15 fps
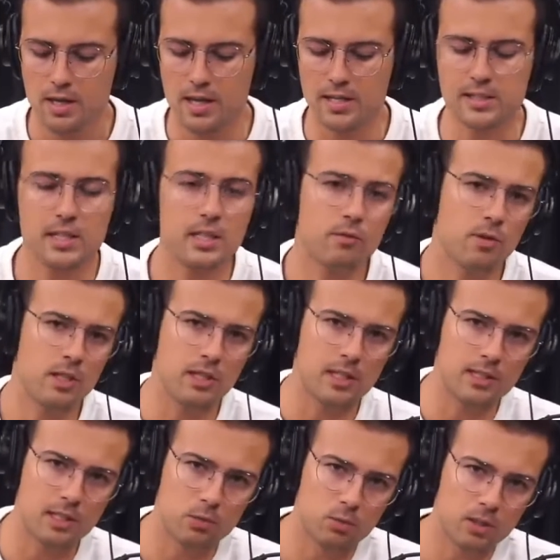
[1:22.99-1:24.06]
Esse livro ele
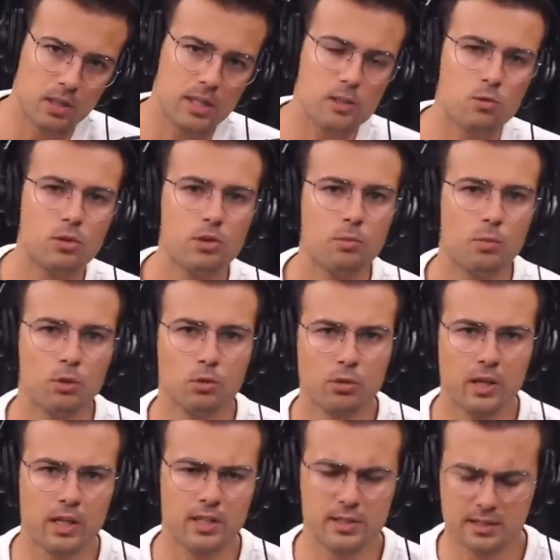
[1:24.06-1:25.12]
tem tanto em inglês quanto em
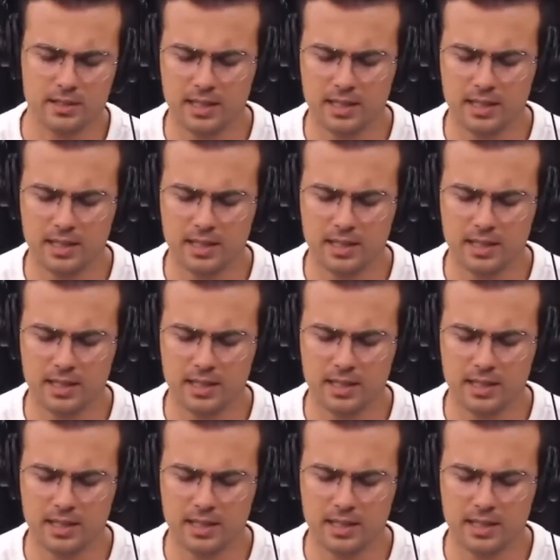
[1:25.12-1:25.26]
português.